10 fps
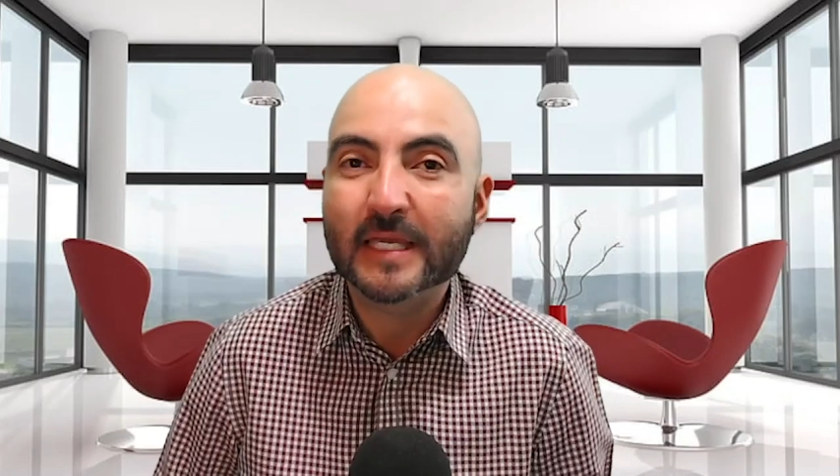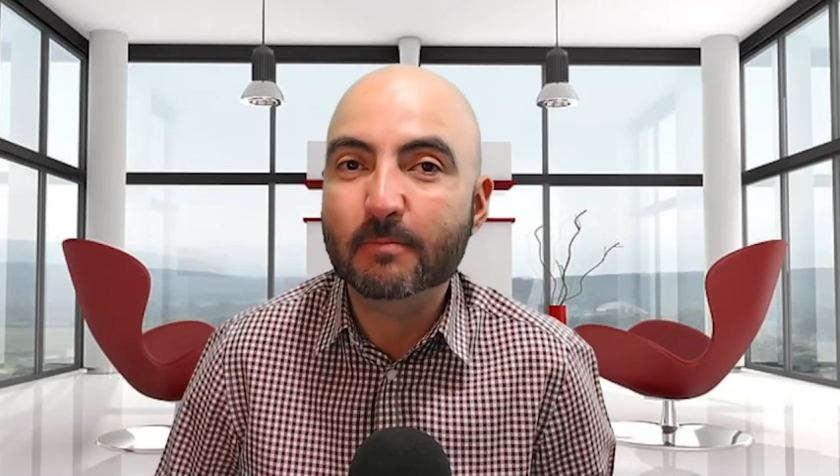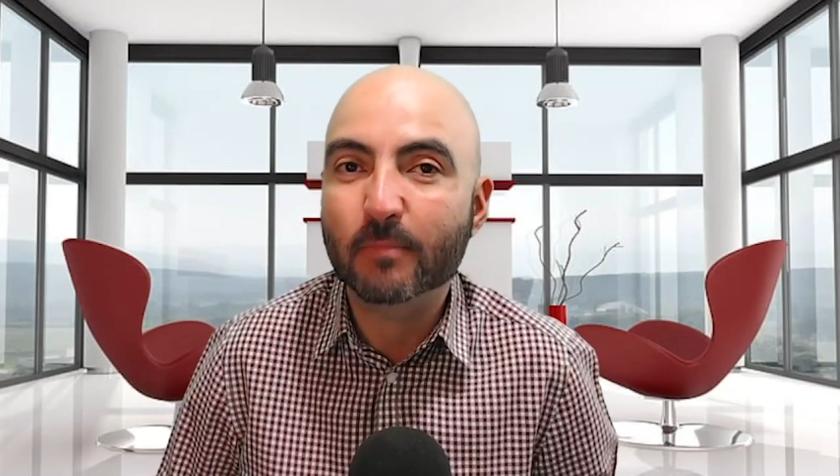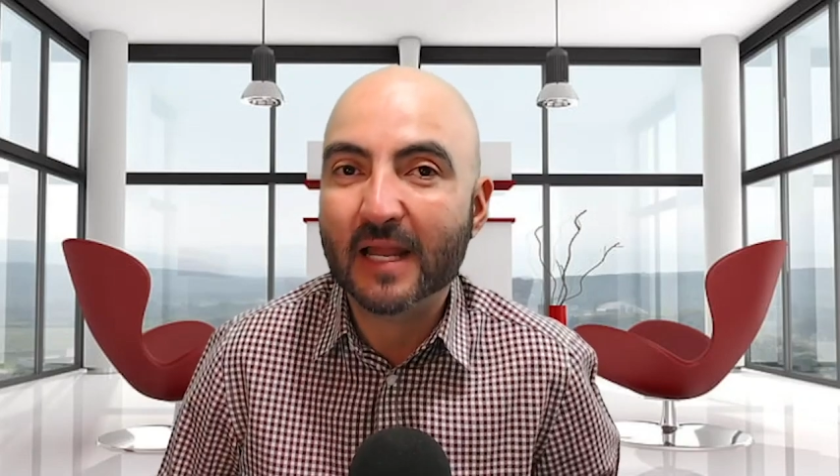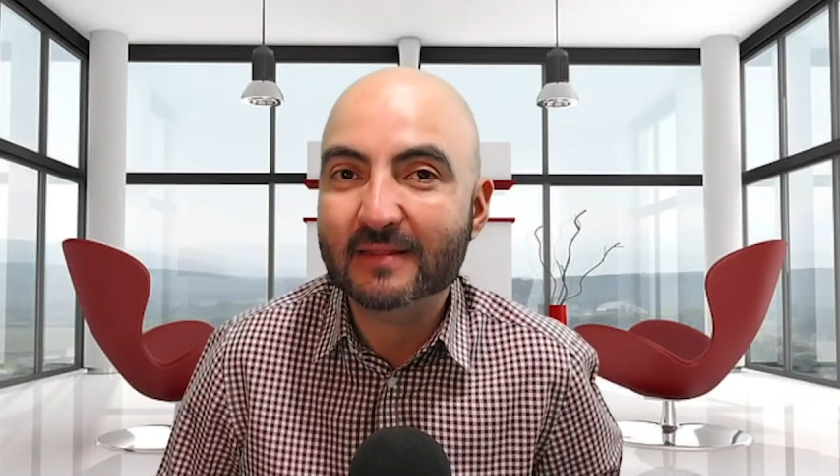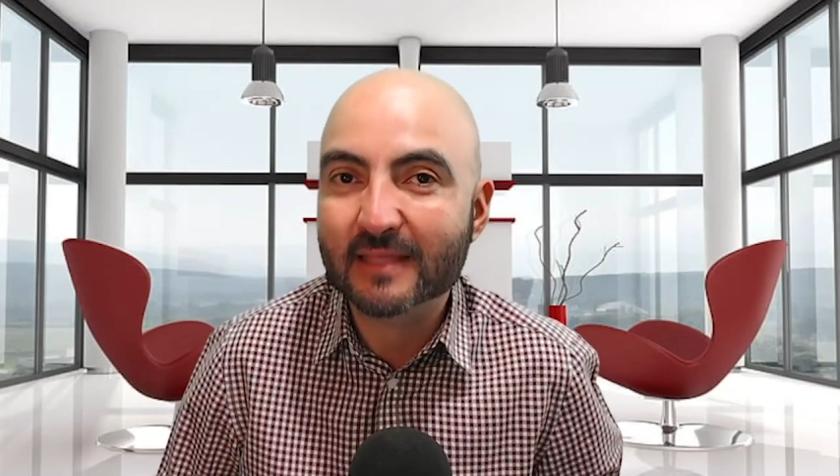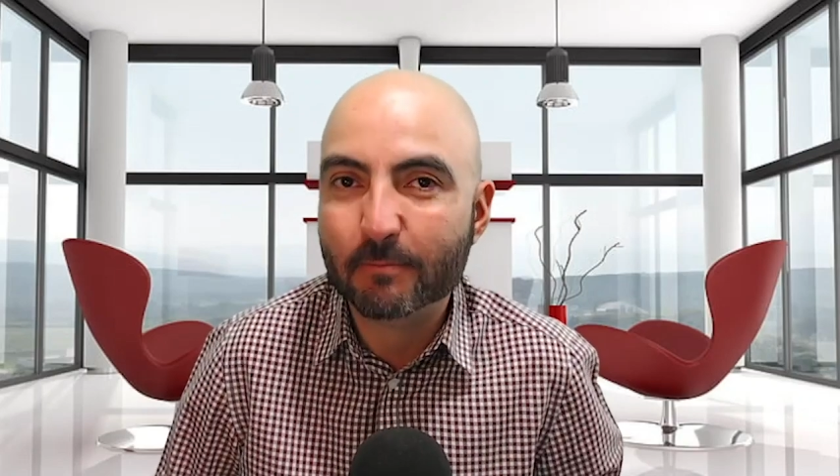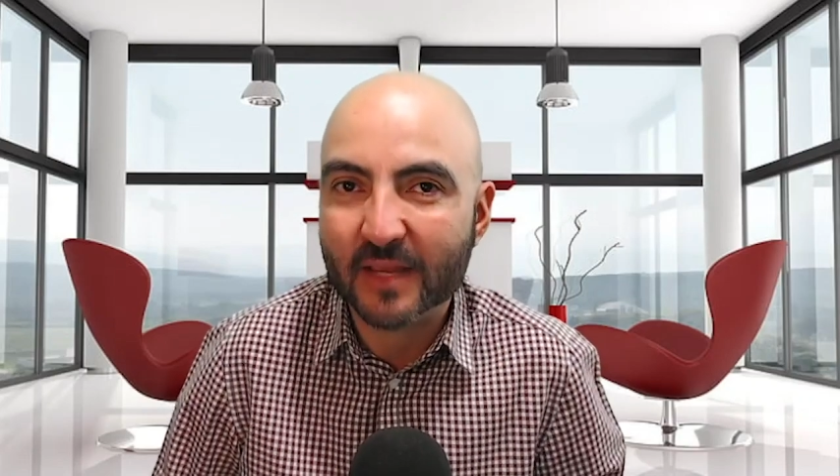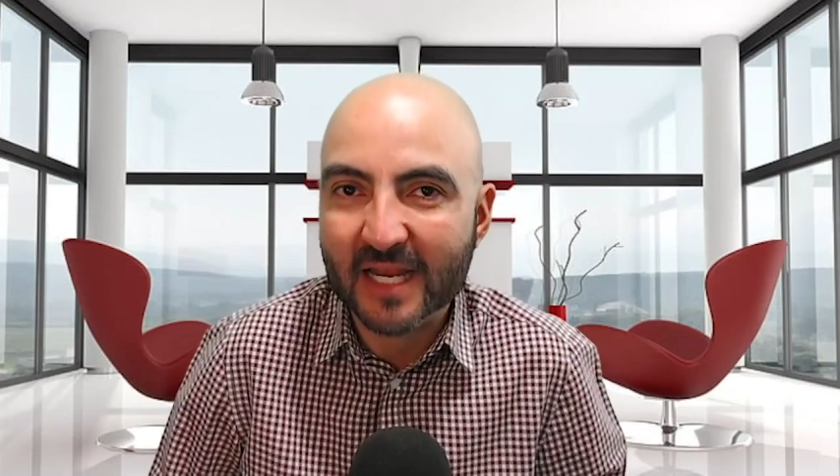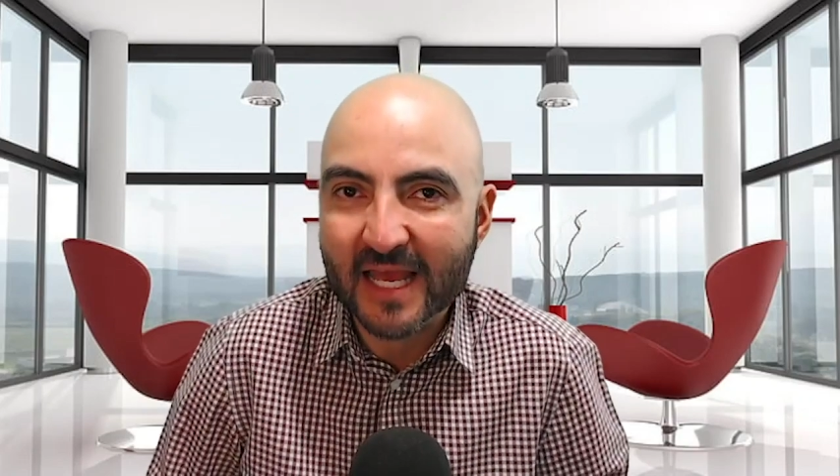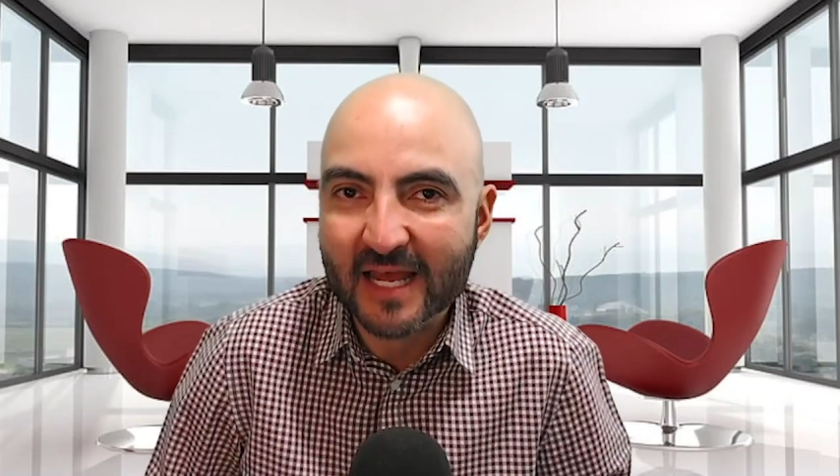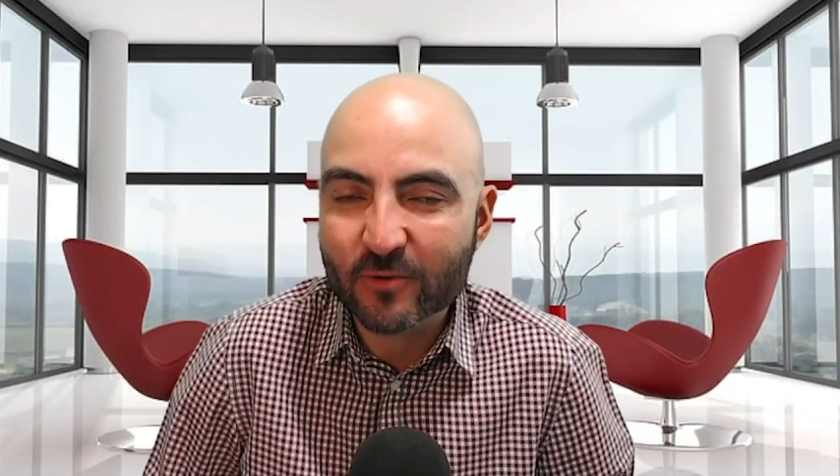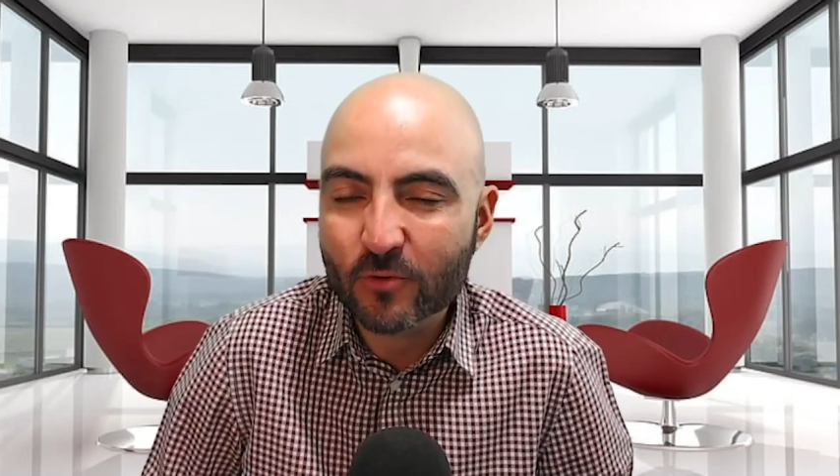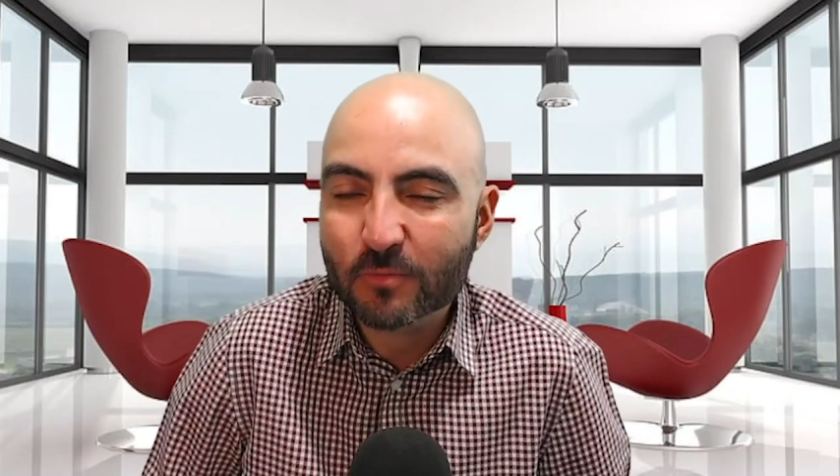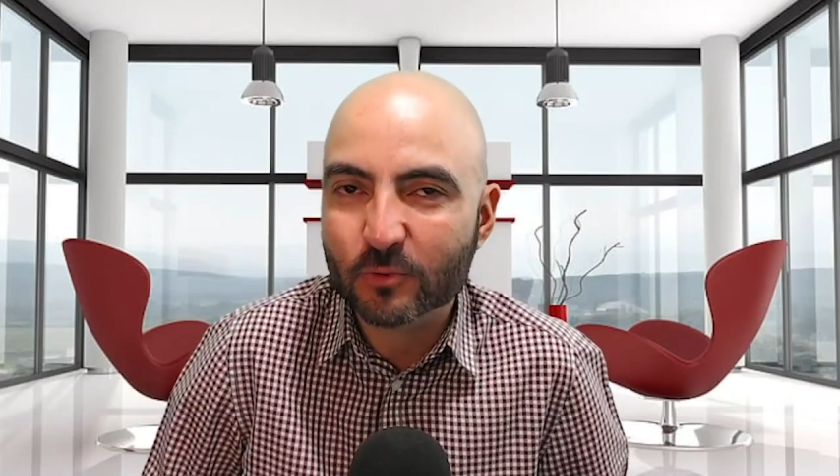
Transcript: implante peneano?